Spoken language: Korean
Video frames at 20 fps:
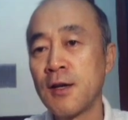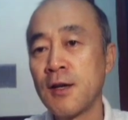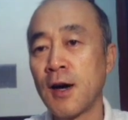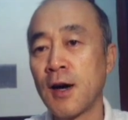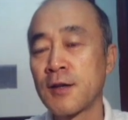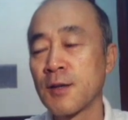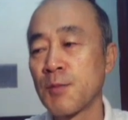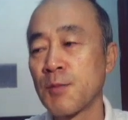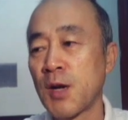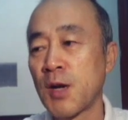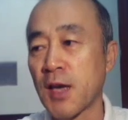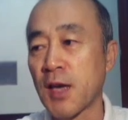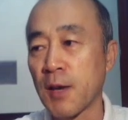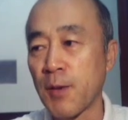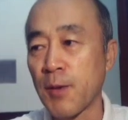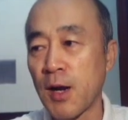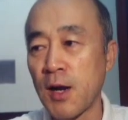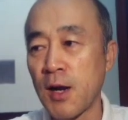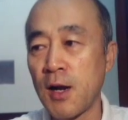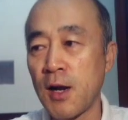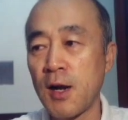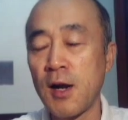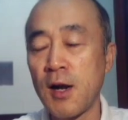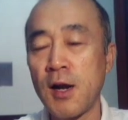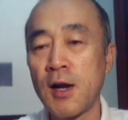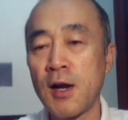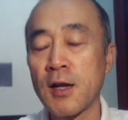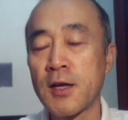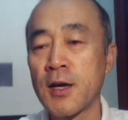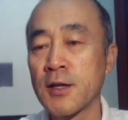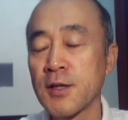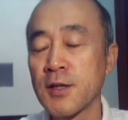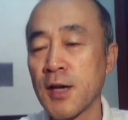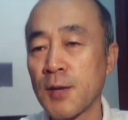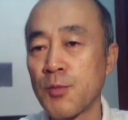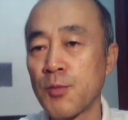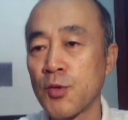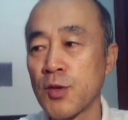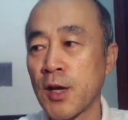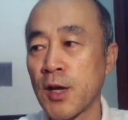아, 정말 개발
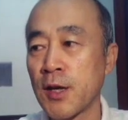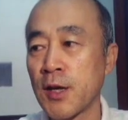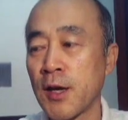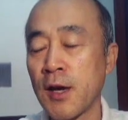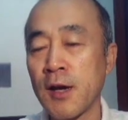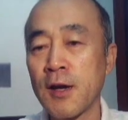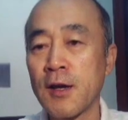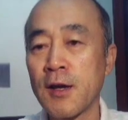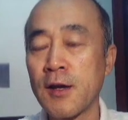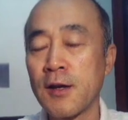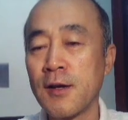경제학 분야에